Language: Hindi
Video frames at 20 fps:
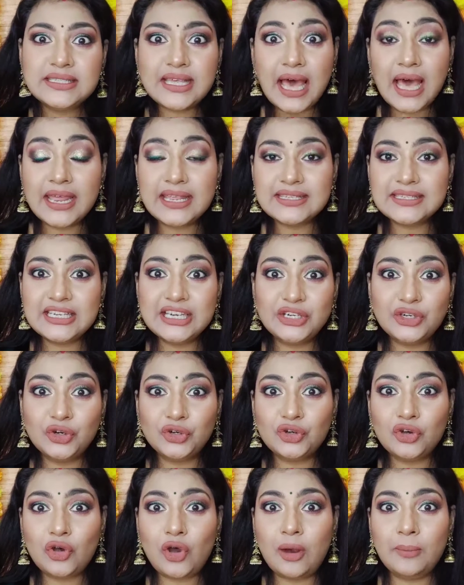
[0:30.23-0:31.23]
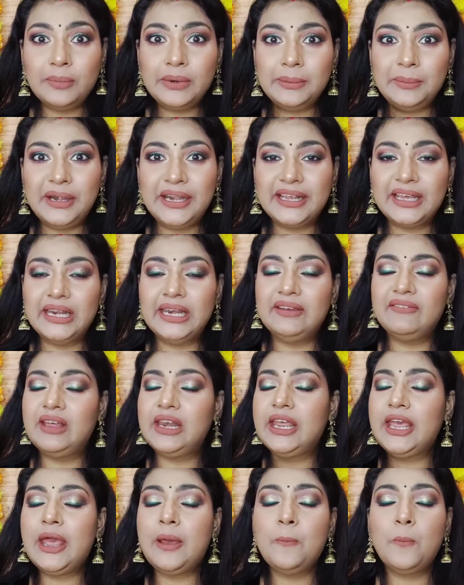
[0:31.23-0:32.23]
सारे स्किन टोन को कॉम्प्लीमेंट करने
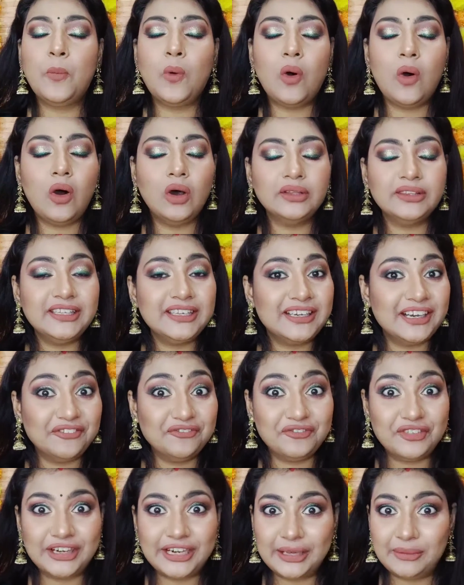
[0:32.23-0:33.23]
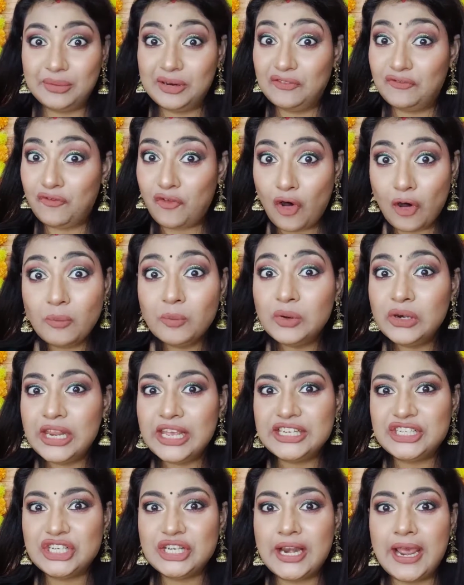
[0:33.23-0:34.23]
वाले हैं बहुत ही कंफर्टेबल
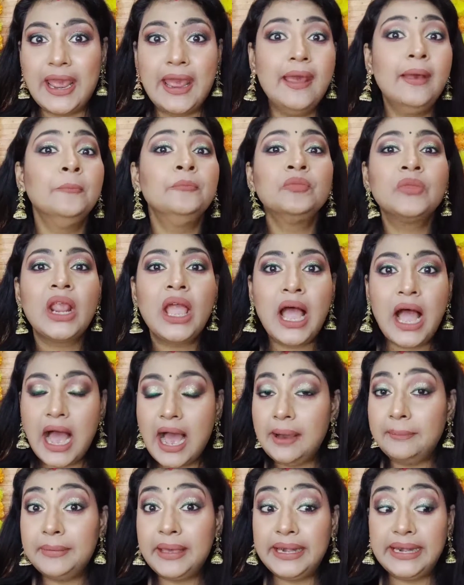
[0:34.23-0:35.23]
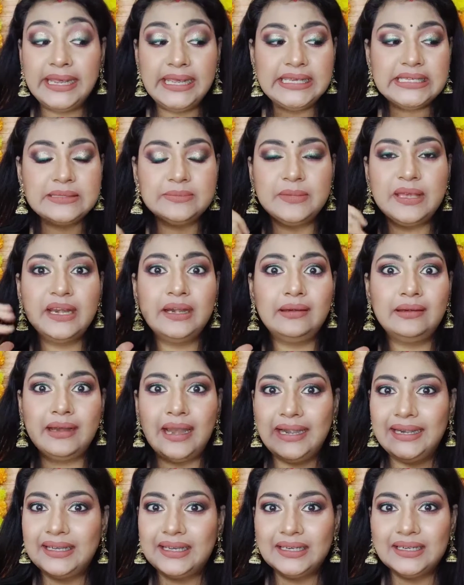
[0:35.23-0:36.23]
फॉर्मुलेशन है हाँ मैंने इसमें
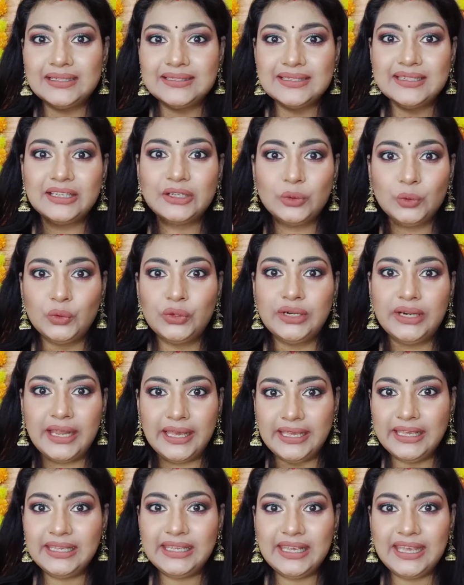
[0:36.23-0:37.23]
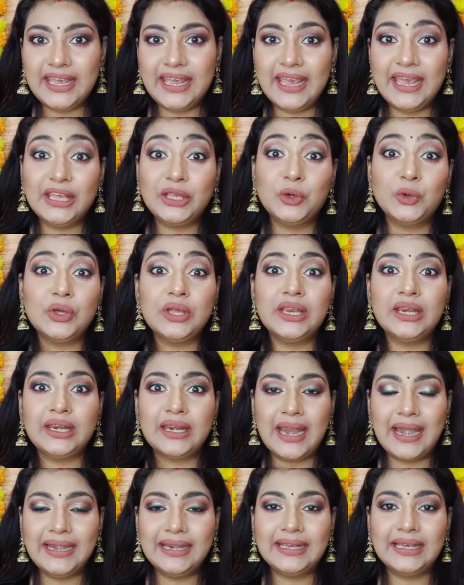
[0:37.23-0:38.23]
रेड कलर्स इंक्लूड नहीं किए हैं क्योंकि
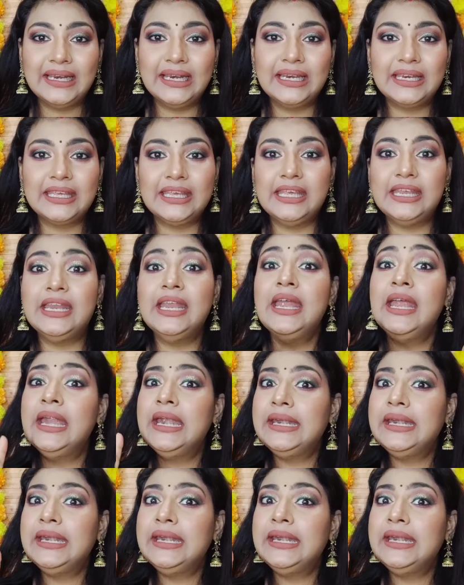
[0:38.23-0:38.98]
रेड कलर की